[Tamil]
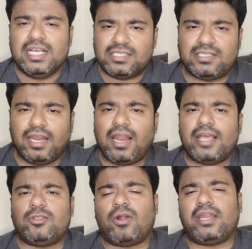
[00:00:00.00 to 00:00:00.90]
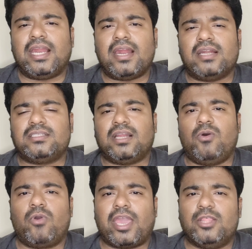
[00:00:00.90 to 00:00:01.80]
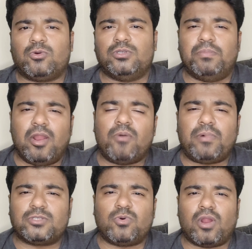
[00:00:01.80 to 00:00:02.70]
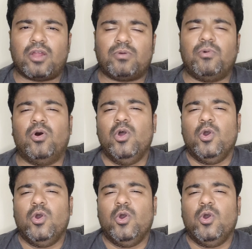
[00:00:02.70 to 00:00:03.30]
ஸ்டில் ஐ தாட் என்ன நினைச்சேன்னா ஓகே இது கொஞ்சம் பிலோ பாஸ் ஸ்கோரா இருக்குமோ